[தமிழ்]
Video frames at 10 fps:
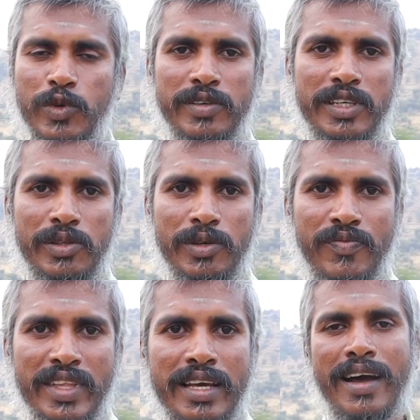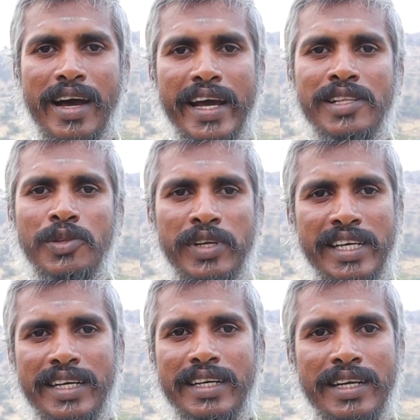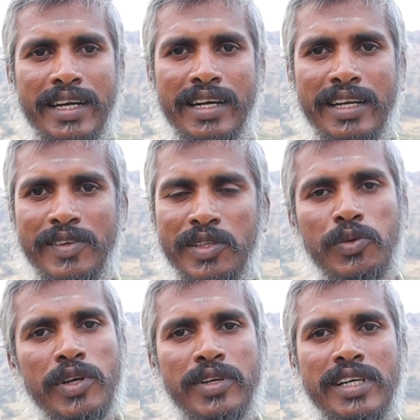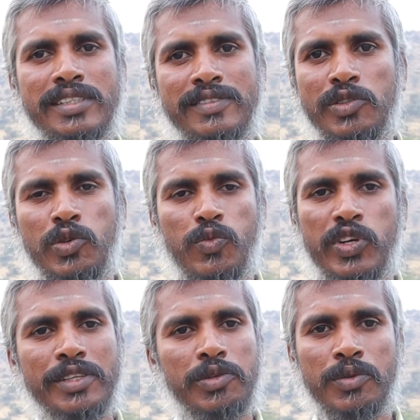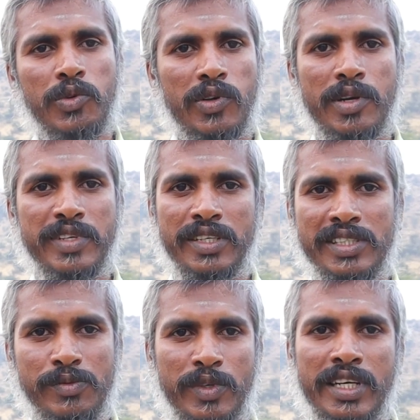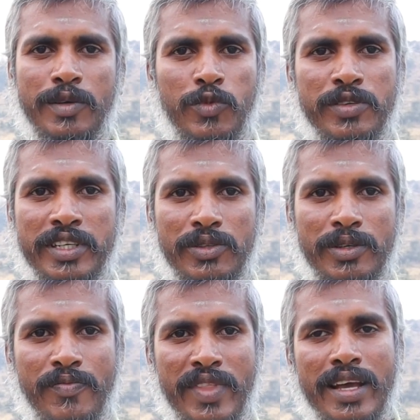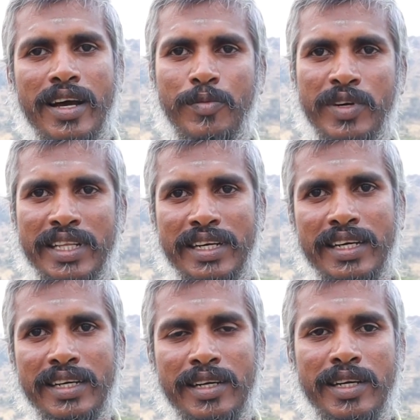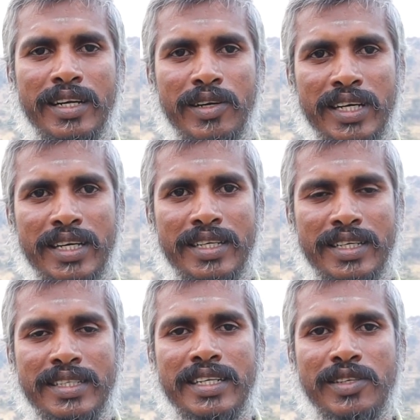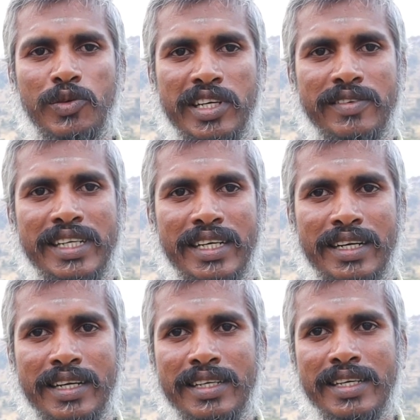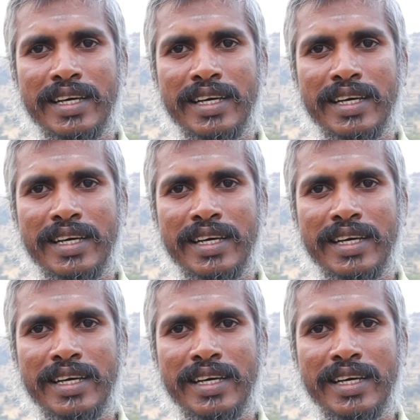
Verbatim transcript: முடிவெடுத்தோம் ஐந்துணை இயற்கை அங்காடியில் வந்து உழவர்களுக்கு வந்து ஒரு முக்கியத்துவம் கொடுக்கணும் அப்படின்னு முடிவெடுத்தோம் அப்போ அதுக்காக நாங்கள் செஞ்ச ஒரே வேலை என்னென்னா